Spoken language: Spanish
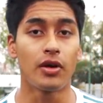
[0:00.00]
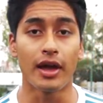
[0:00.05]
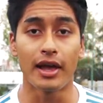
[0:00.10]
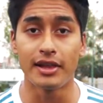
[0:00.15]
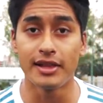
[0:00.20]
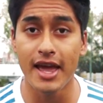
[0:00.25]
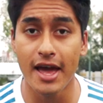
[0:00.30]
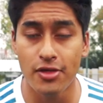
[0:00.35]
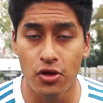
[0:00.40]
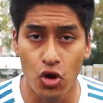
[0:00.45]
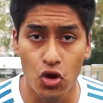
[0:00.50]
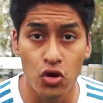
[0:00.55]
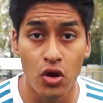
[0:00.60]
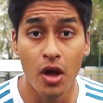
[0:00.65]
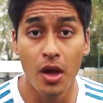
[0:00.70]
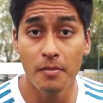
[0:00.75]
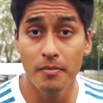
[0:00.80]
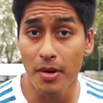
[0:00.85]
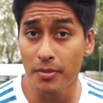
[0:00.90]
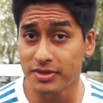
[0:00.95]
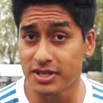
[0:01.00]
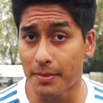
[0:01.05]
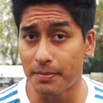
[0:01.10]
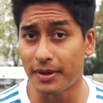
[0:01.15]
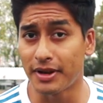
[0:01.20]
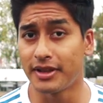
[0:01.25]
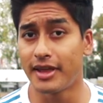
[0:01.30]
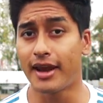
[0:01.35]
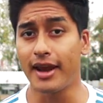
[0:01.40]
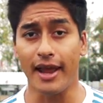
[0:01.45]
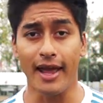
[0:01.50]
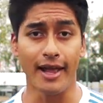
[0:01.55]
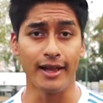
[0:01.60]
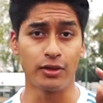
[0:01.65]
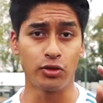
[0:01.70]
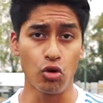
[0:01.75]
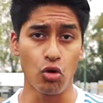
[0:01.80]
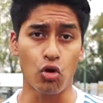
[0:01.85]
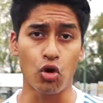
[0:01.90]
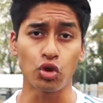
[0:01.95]
el día de hoy vamos a aprender
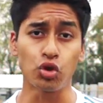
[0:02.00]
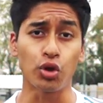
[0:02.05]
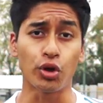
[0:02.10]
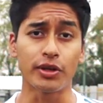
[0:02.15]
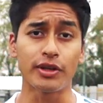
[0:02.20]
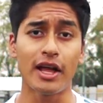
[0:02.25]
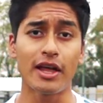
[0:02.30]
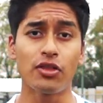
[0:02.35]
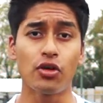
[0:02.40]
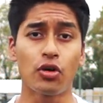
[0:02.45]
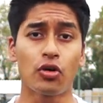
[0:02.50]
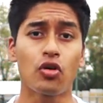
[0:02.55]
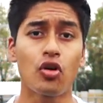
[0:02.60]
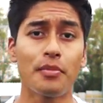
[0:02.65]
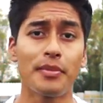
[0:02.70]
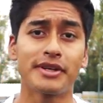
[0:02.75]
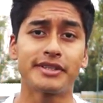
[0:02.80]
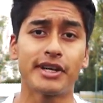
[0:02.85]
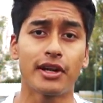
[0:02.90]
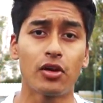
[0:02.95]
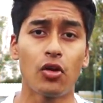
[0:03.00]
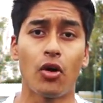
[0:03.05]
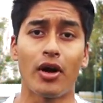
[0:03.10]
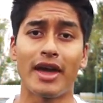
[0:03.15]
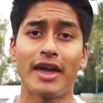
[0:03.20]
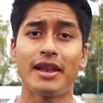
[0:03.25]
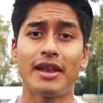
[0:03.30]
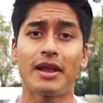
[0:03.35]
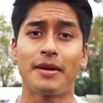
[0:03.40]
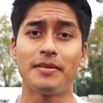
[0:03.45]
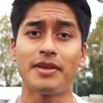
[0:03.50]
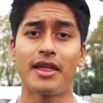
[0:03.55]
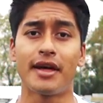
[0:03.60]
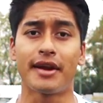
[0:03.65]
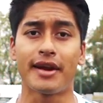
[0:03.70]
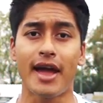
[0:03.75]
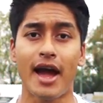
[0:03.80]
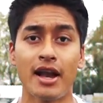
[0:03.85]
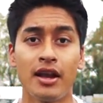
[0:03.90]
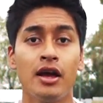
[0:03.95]
el truco tornado, cómo hacerlo en la vida
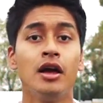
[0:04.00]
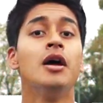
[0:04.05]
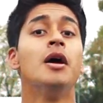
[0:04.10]
real